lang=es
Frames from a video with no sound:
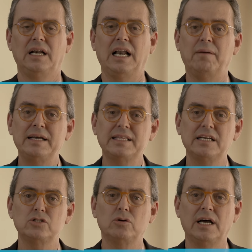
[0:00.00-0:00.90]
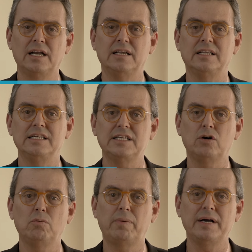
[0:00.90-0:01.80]
La meta nacional de
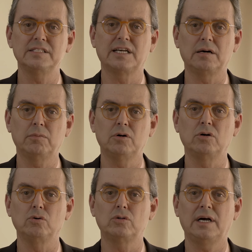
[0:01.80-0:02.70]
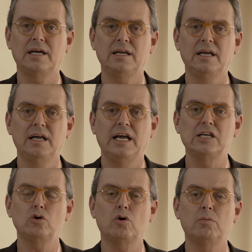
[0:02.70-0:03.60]
ser un país carbono neutral
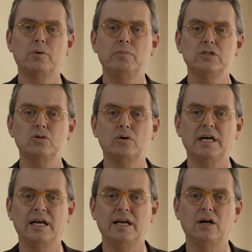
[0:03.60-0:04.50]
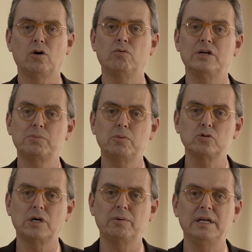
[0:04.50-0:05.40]
es un compromiso que, con
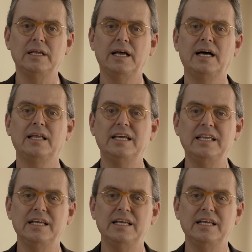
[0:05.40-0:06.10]
responsabilidad y